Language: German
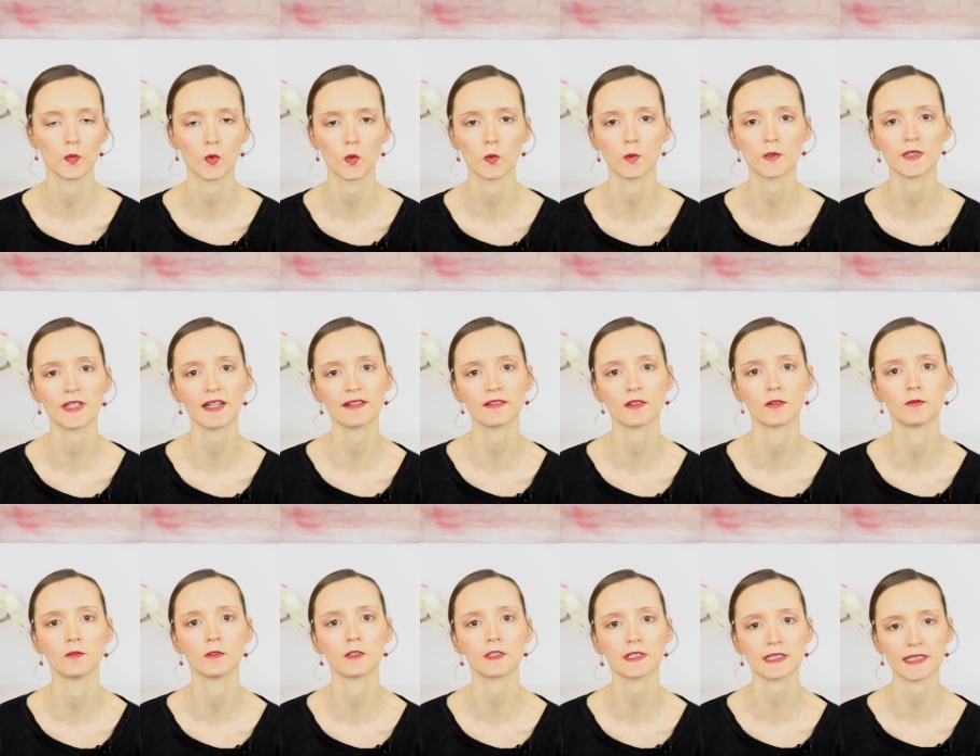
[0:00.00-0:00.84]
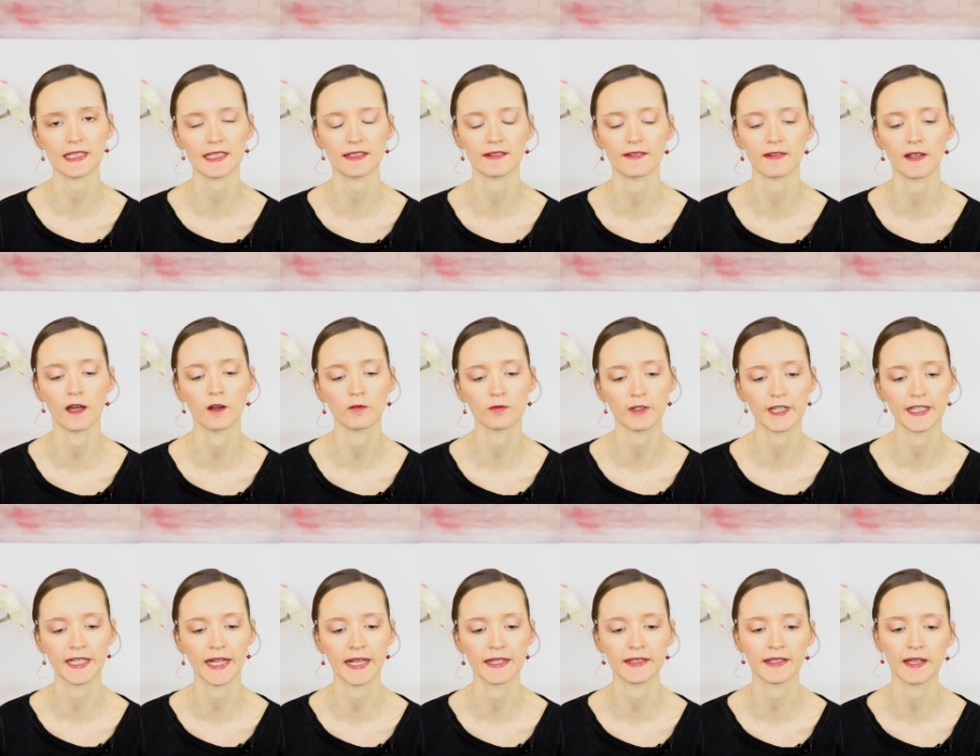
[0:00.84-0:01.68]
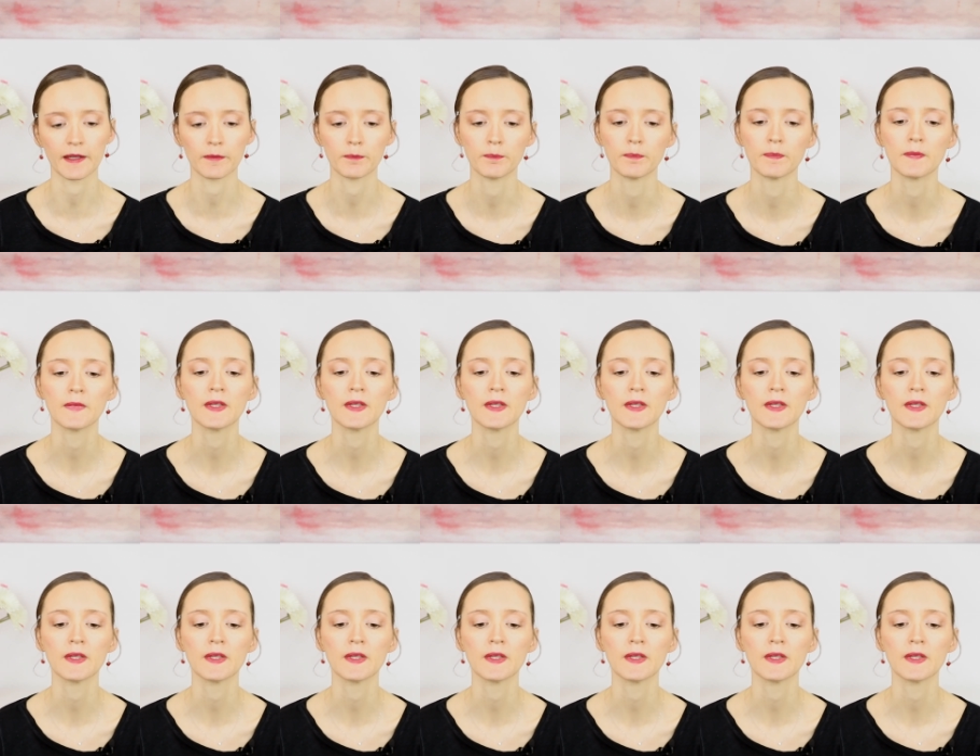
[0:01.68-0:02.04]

Und das wirkt jetzt aufeinander.